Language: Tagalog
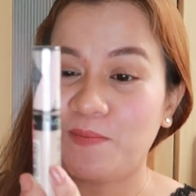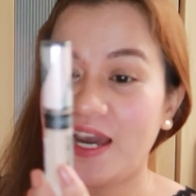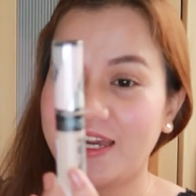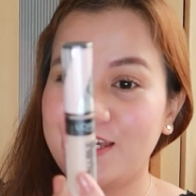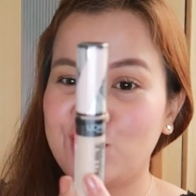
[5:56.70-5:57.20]

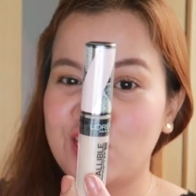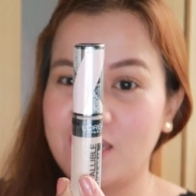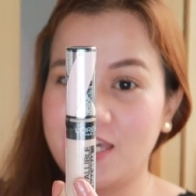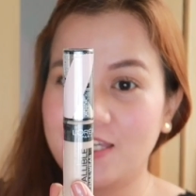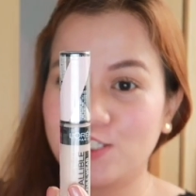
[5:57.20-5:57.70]

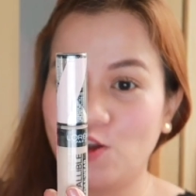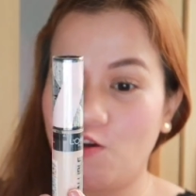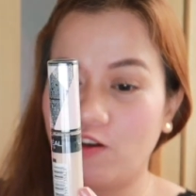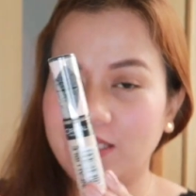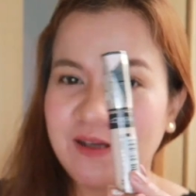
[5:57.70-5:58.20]
packaging.
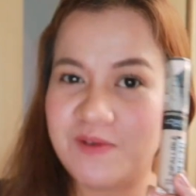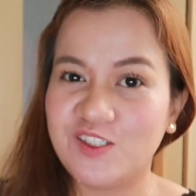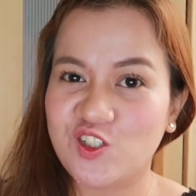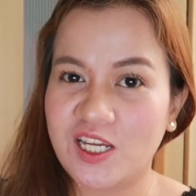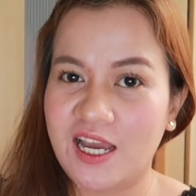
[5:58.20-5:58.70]
So, okay
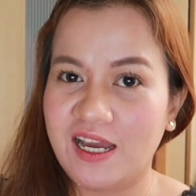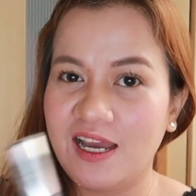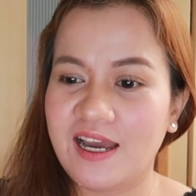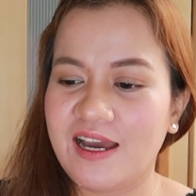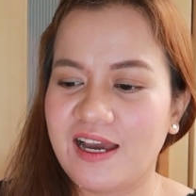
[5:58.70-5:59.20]
naman siya.
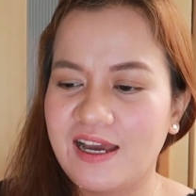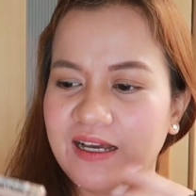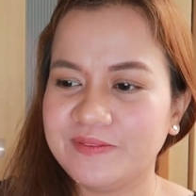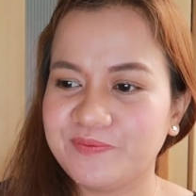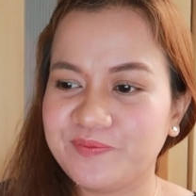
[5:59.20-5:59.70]
Ah...
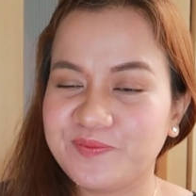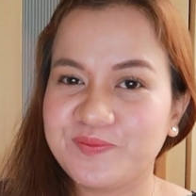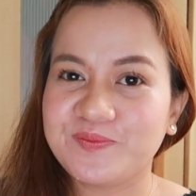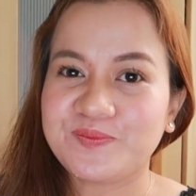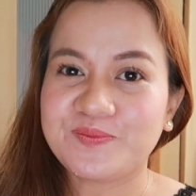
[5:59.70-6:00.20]
Uh,
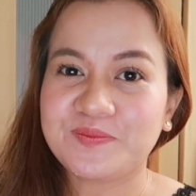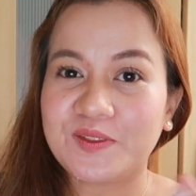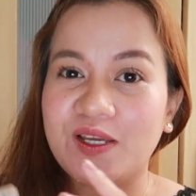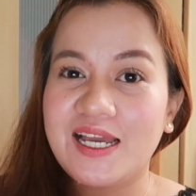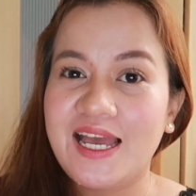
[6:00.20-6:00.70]

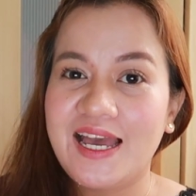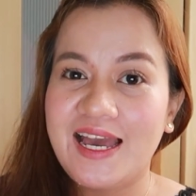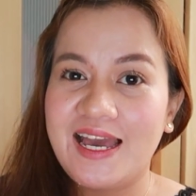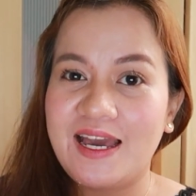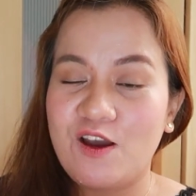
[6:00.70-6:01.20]

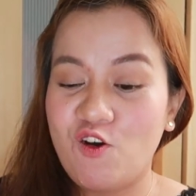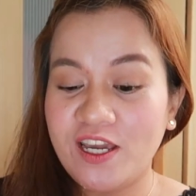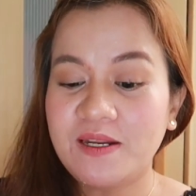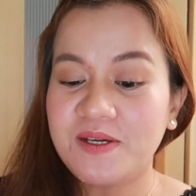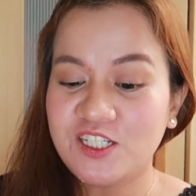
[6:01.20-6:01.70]
Ah,
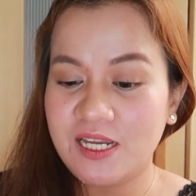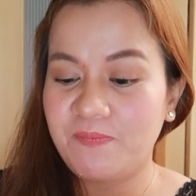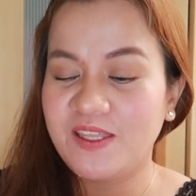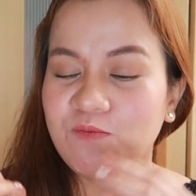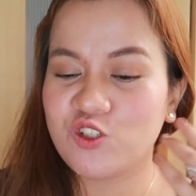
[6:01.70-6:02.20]
okay naman
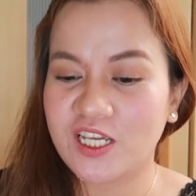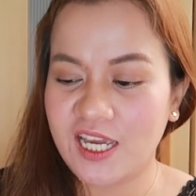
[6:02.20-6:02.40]
siya. Pwede mo siya